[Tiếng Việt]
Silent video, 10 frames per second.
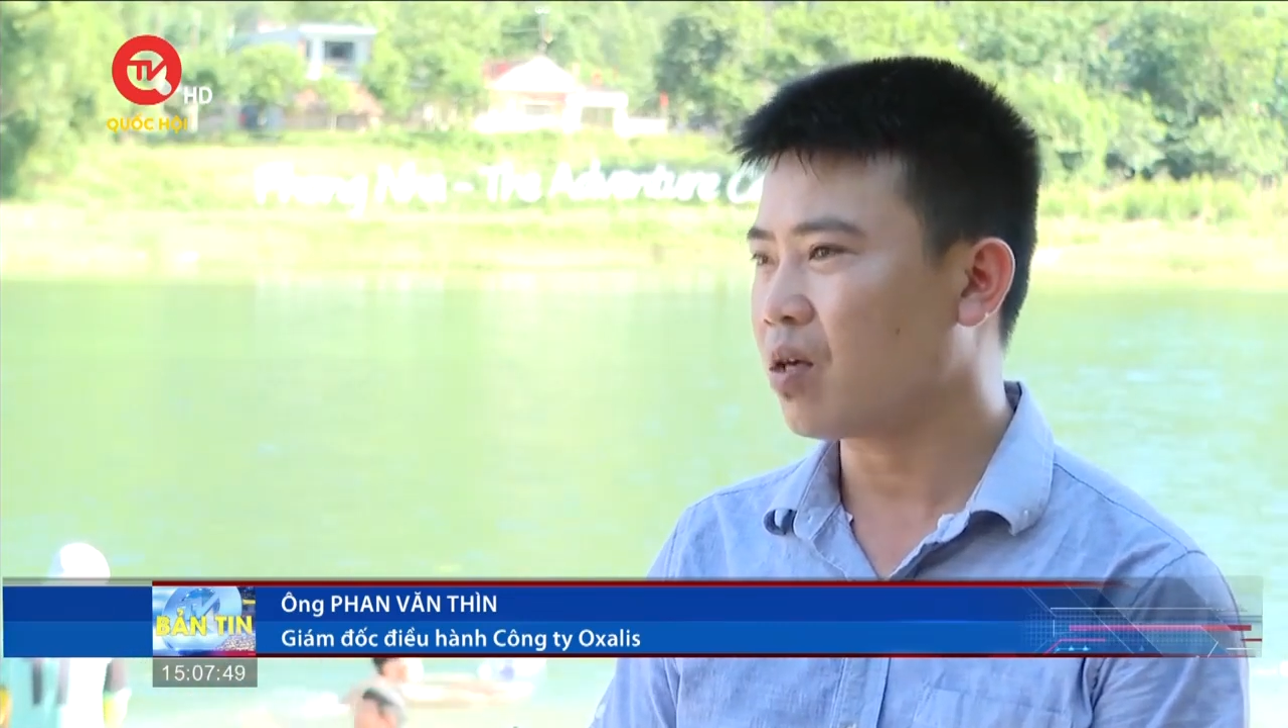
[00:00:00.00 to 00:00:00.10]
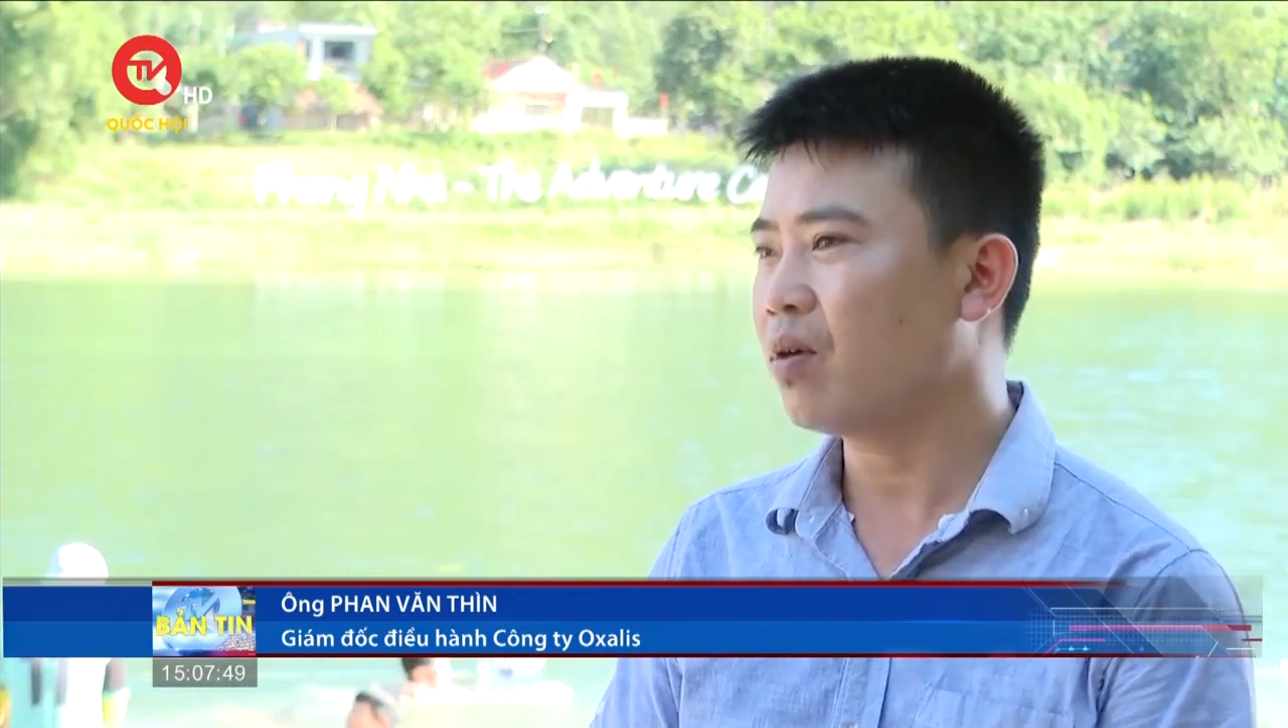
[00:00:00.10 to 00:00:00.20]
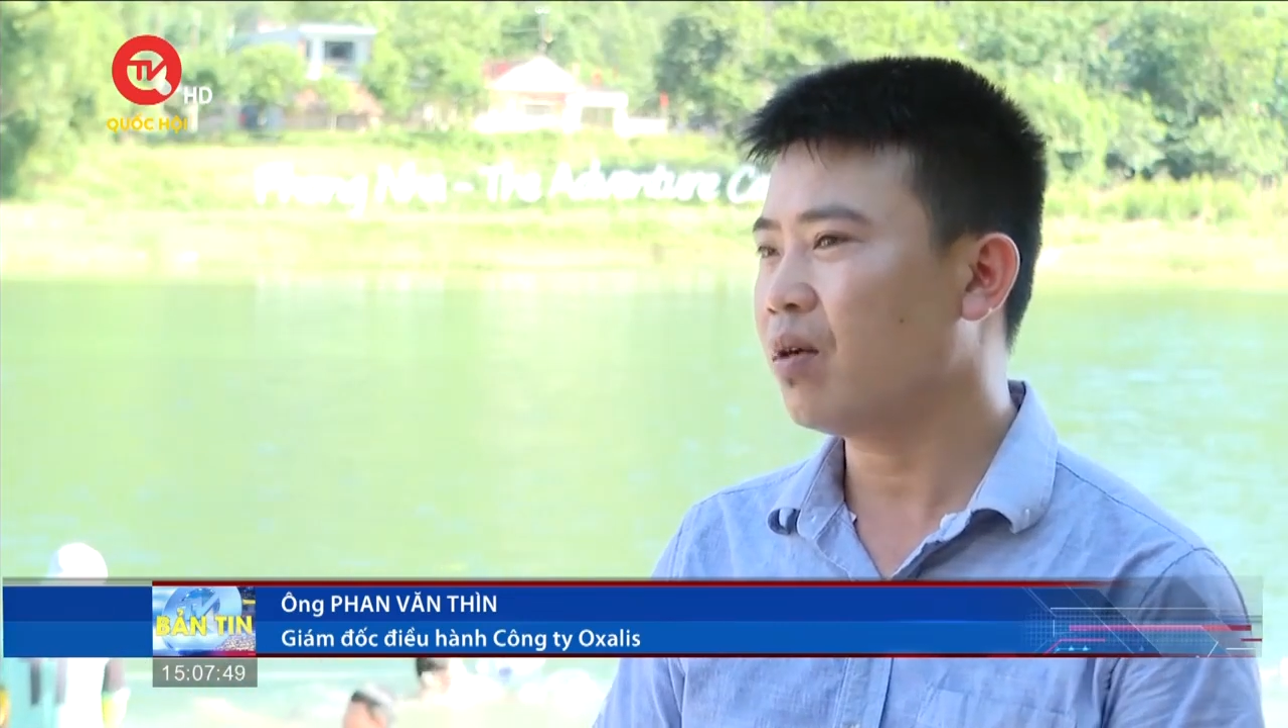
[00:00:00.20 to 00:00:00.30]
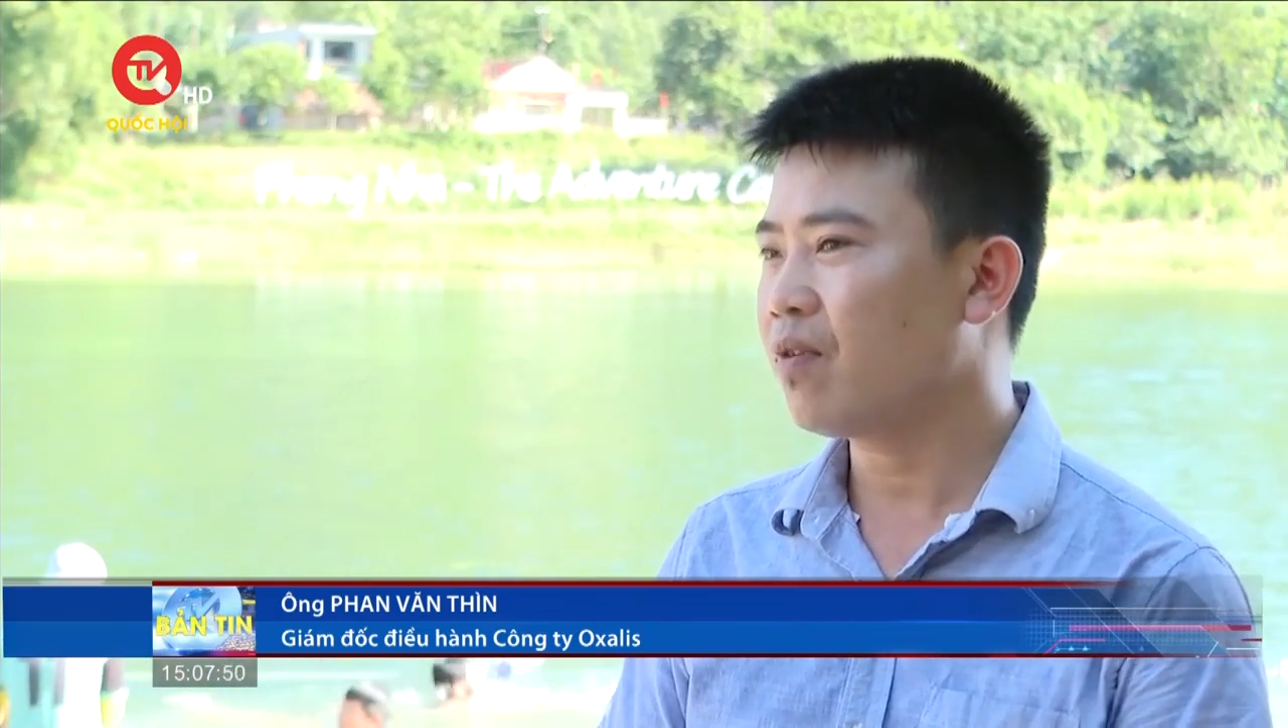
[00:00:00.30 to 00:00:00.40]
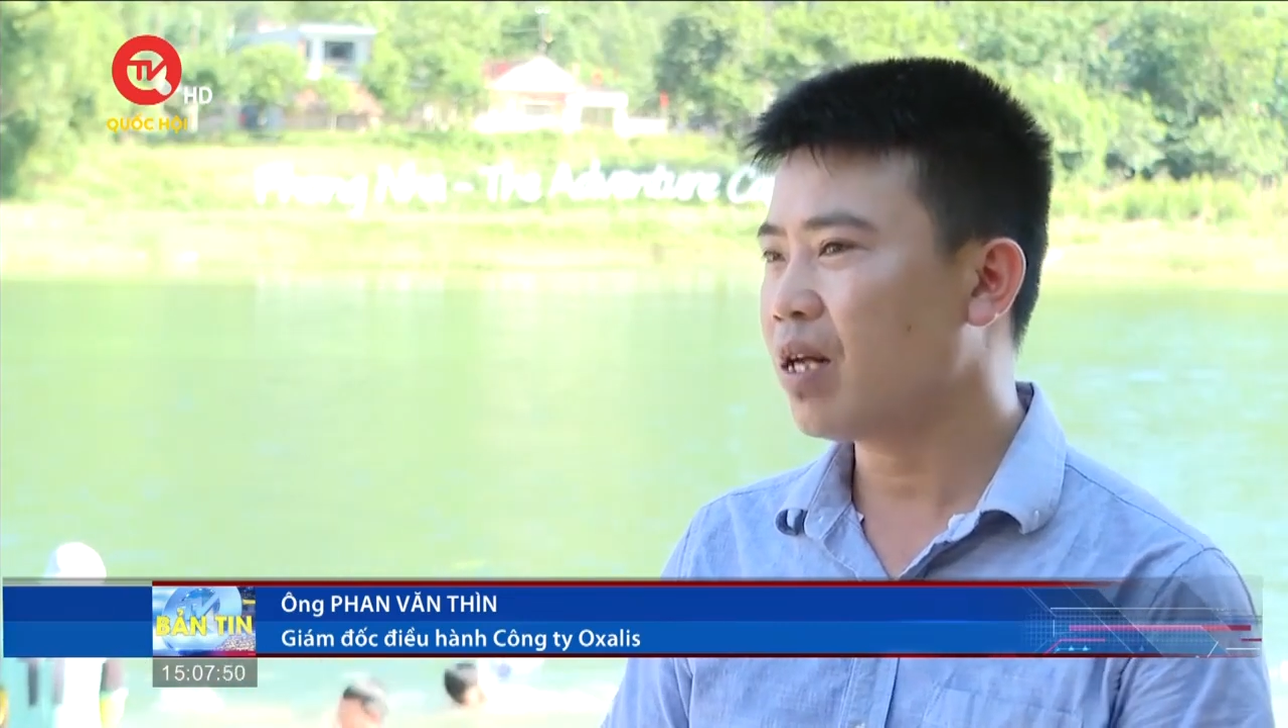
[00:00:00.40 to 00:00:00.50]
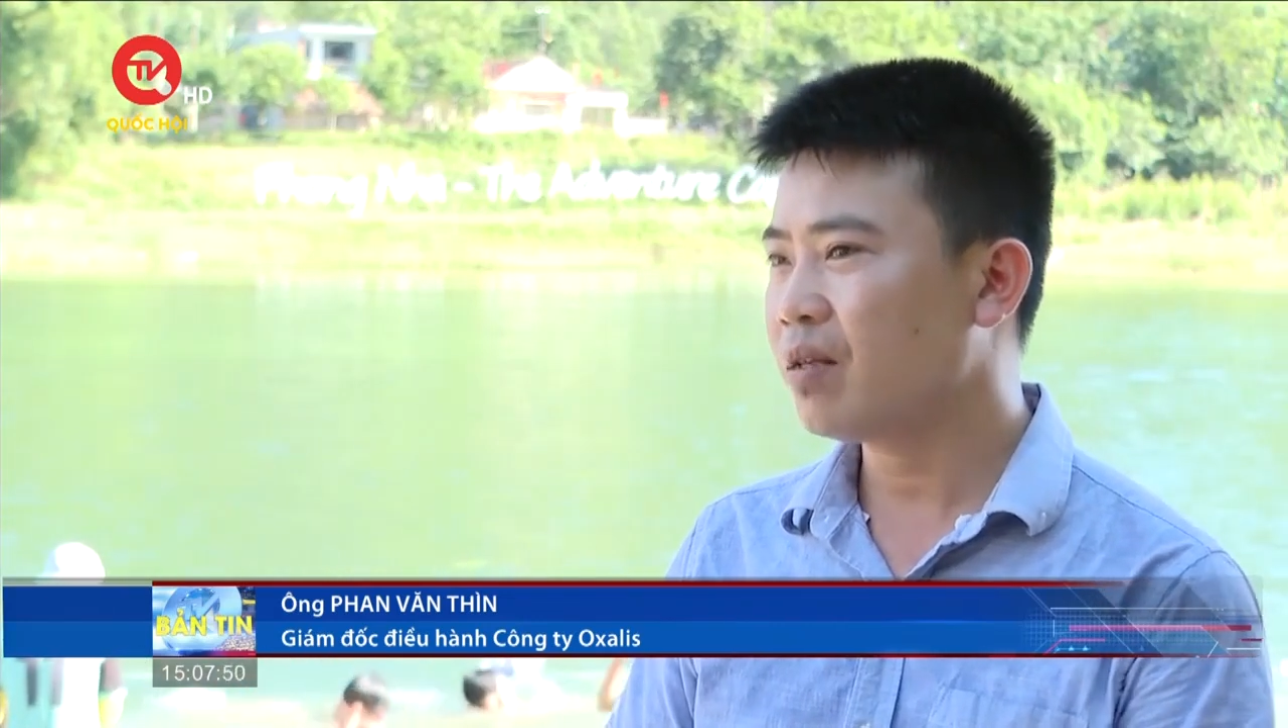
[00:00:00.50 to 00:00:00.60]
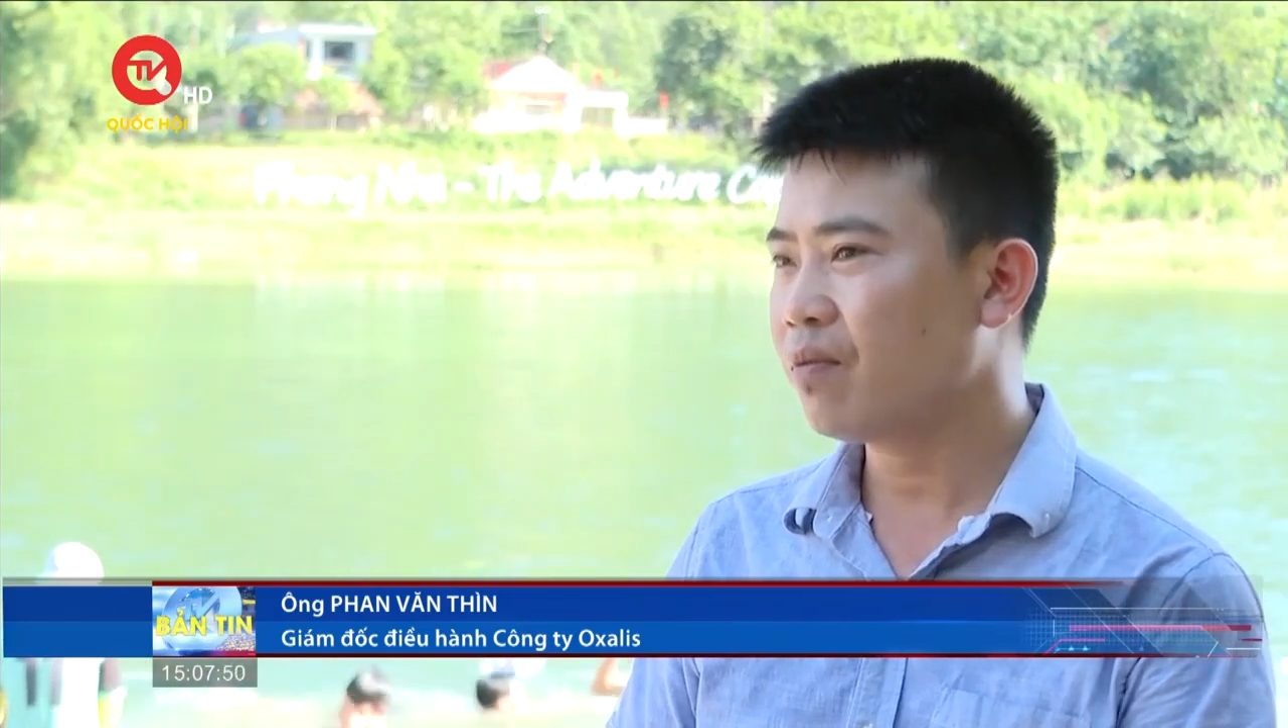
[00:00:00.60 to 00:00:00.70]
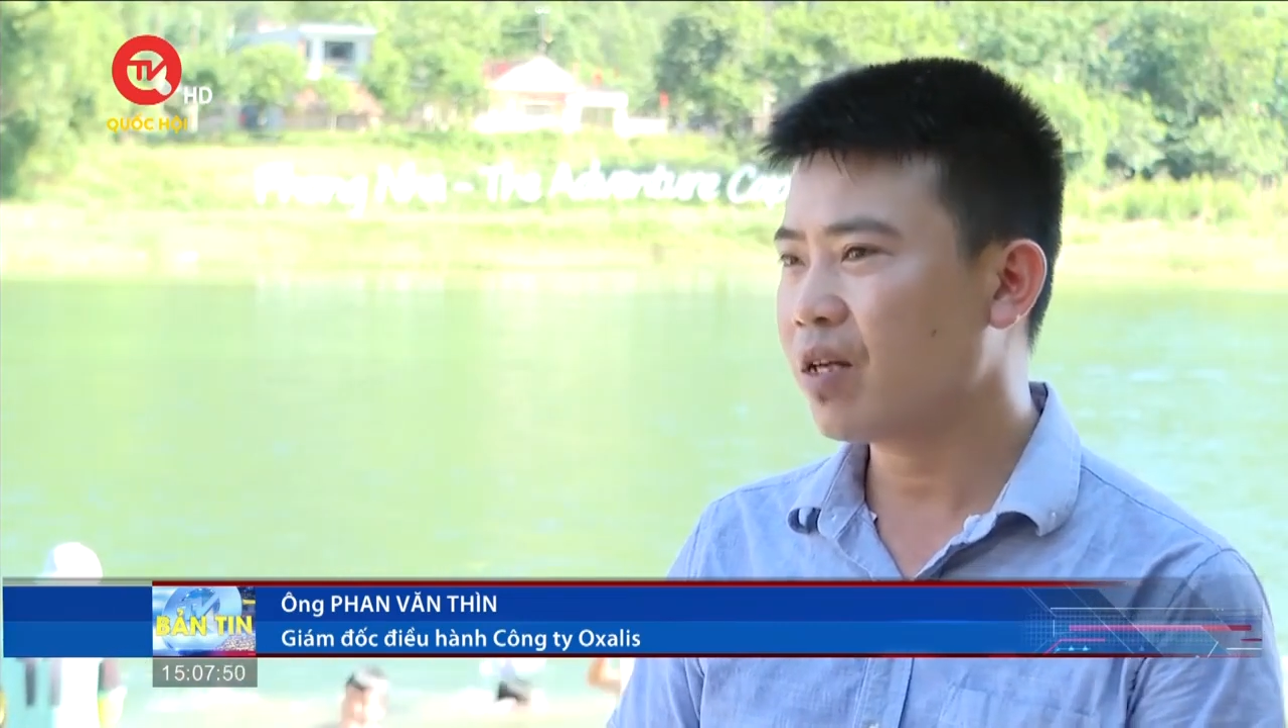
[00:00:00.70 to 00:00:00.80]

sống ở ven